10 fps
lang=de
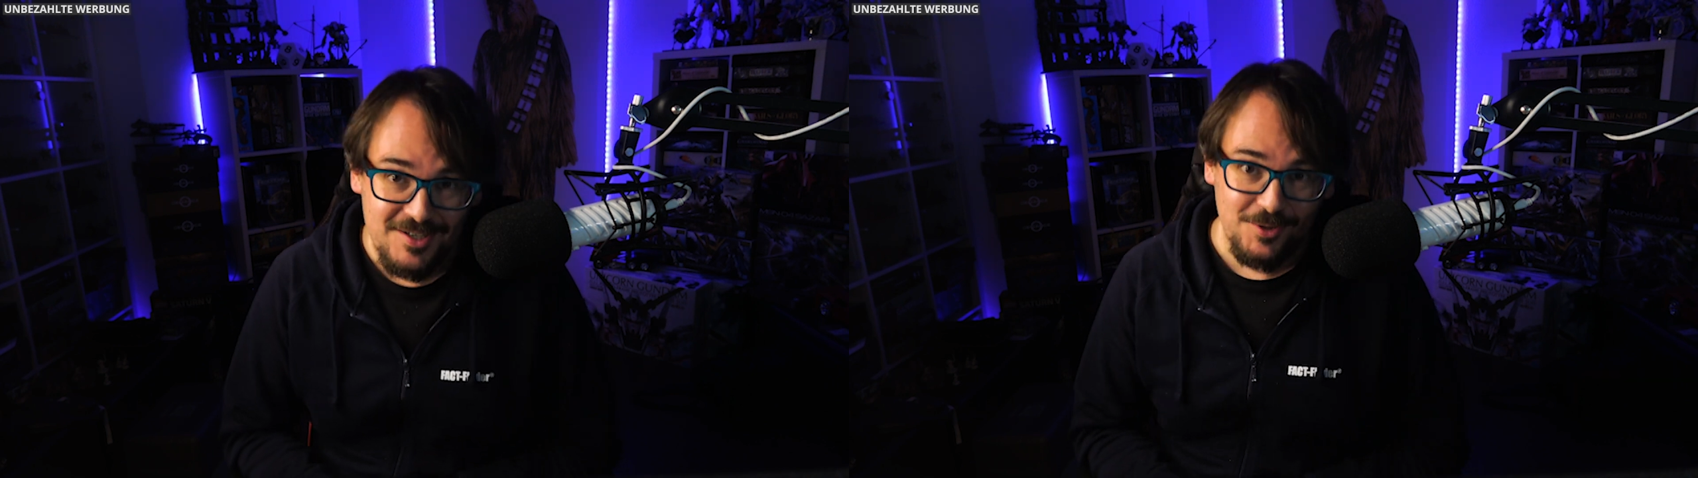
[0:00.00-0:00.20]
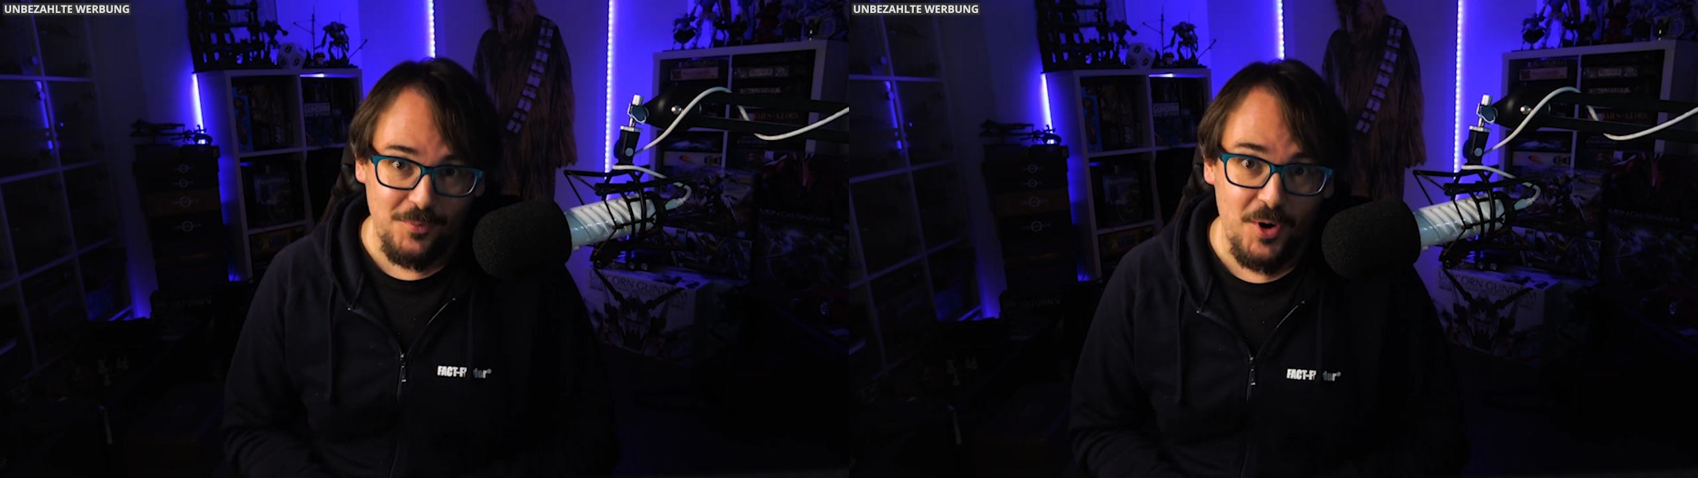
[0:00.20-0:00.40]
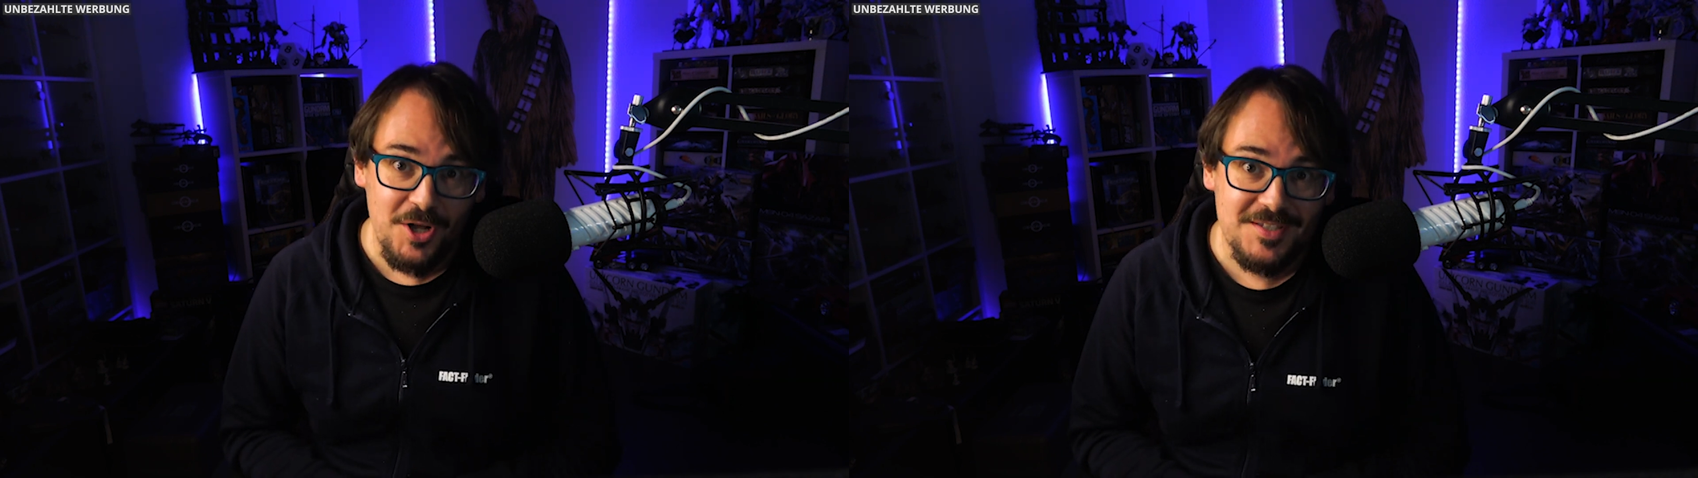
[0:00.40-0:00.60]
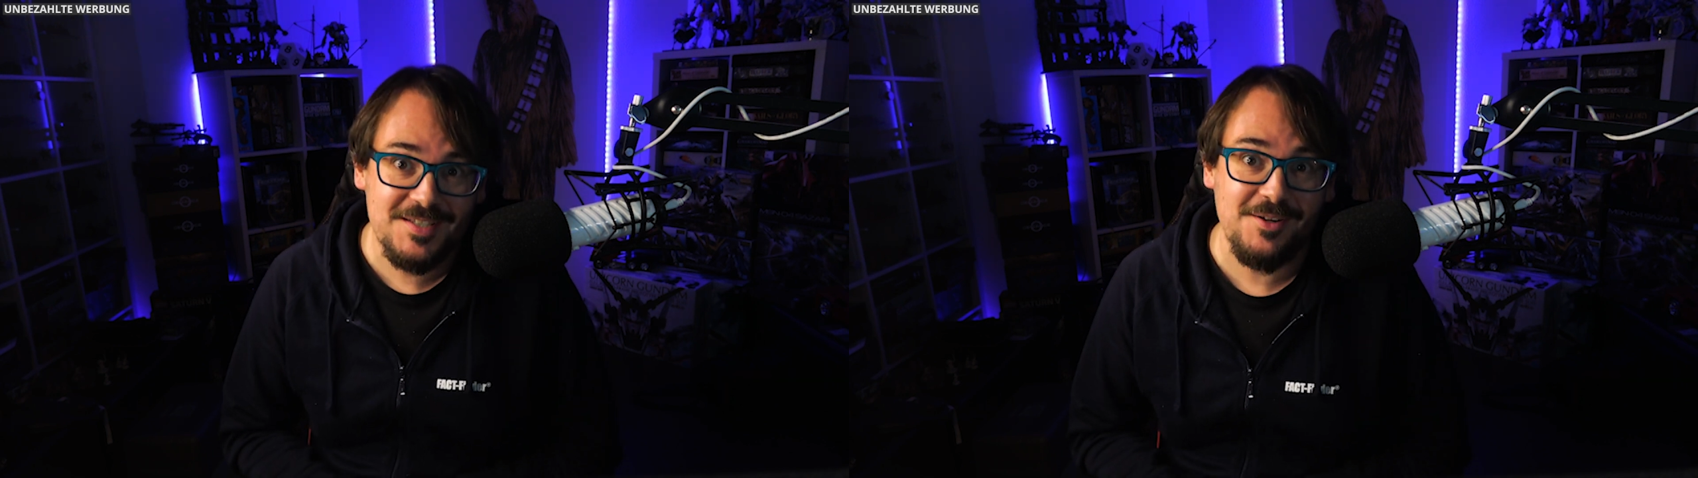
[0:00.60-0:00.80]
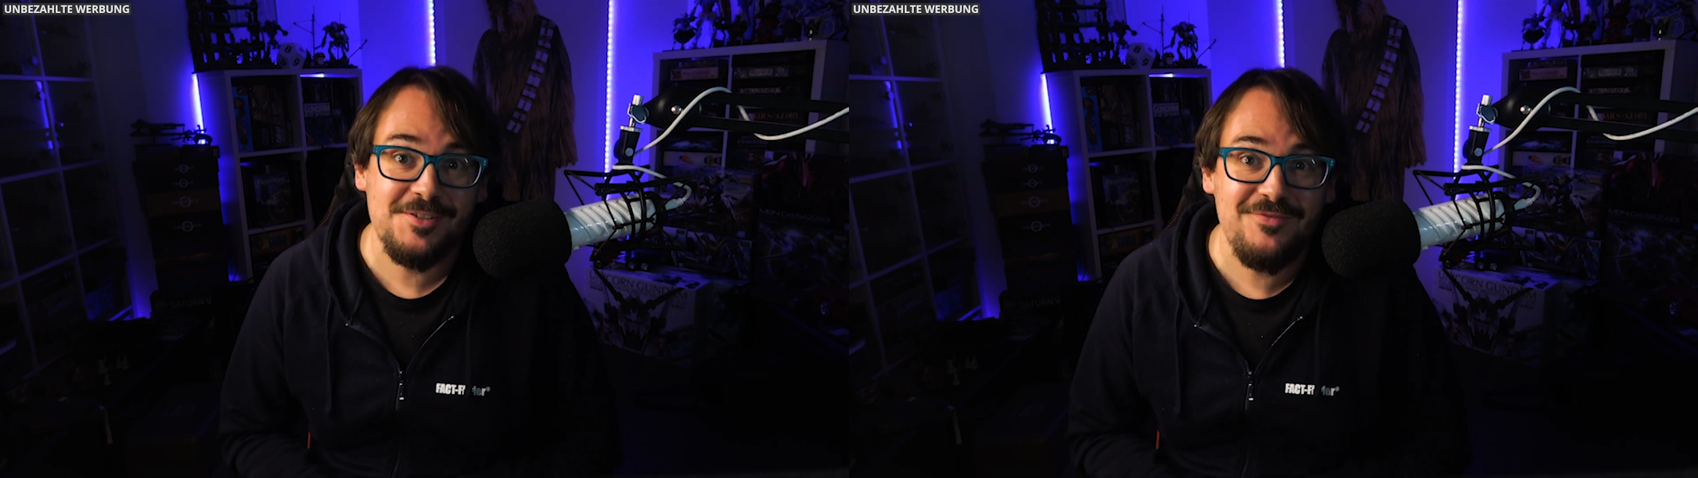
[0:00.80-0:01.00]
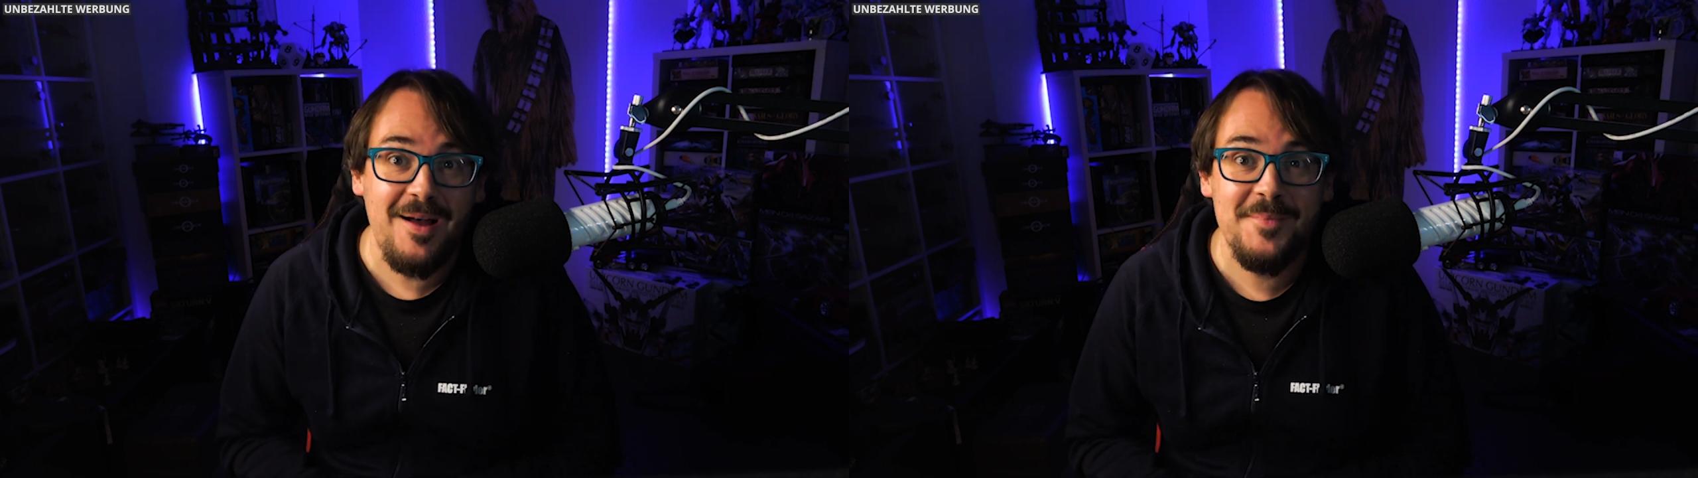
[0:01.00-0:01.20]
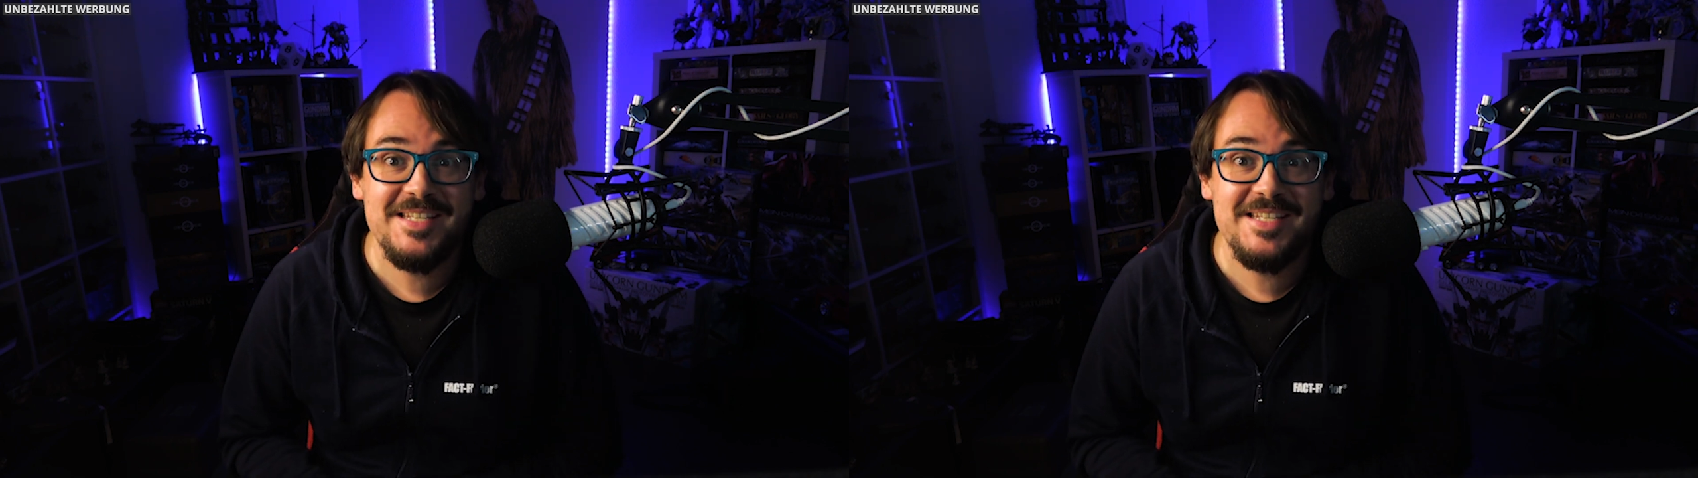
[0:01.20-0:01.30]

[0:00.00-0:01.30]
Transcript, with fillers: Underworlds und zwar